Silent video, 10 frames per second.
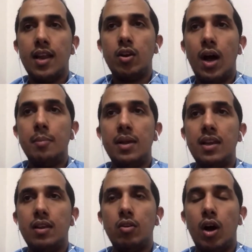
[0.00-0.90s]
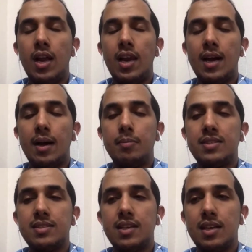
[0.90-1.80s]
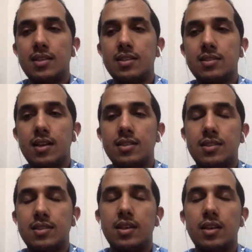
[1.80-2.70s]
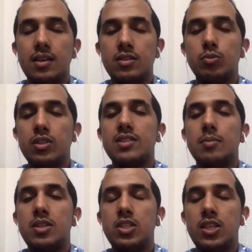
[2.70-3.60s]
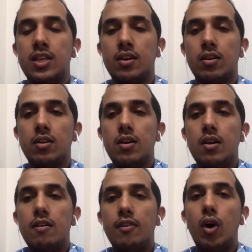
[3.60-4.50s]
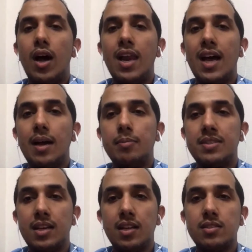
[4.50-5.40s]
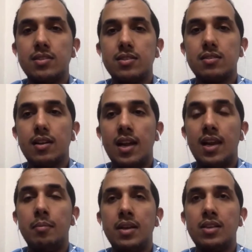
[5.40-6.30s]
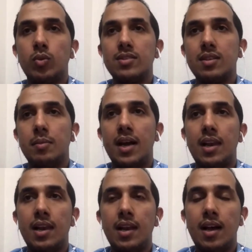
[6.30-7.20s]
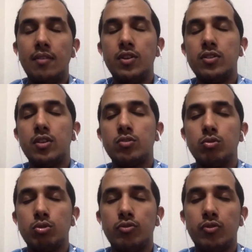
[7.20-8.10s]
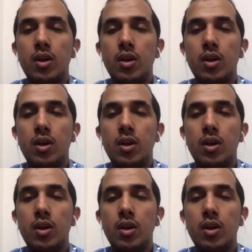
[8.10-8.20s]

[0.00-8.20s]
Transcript: لانه عملي له علاقه بالسيلز اسمه سيستم انجينير فله علاقه بالسيلز لما نتواصل مع الفندرز